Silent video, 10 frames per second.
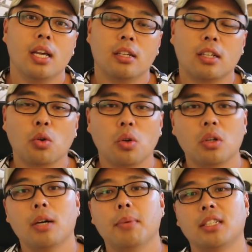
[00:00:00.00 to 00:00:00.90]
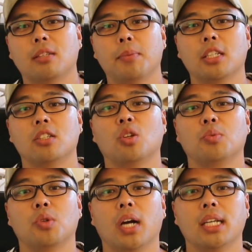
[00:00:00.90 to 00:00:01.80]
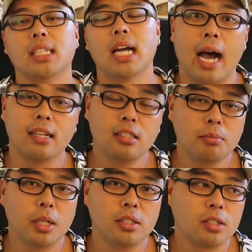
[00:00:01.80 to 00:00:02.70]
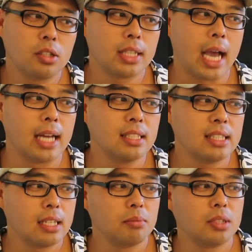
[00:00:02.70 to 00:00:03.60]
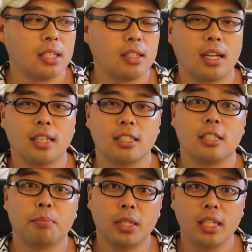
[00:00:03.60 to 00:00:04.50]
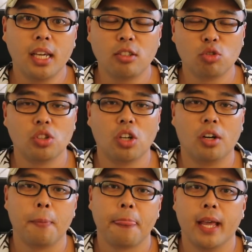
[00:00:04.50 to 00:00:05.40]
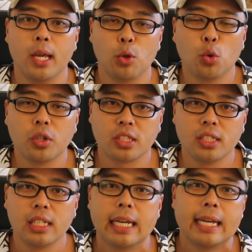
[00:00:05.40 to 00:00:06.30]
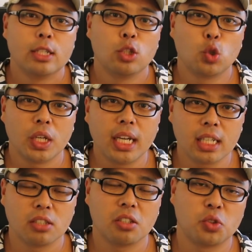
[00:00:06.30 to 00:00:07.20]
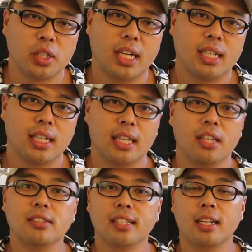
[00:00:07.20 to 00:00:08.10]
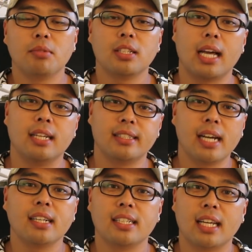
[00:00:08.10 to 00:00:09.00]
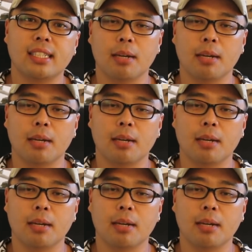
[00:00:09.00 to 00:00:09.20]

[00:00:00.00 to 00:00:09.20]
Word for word: 이렇게 코로나 바이러스 백신을 접종하지 않으면서 다른 사람들한테까지 이제 피해를 주는 거, 이것은 최악이죠, 최악. 이런 사람들 다 싸그리 다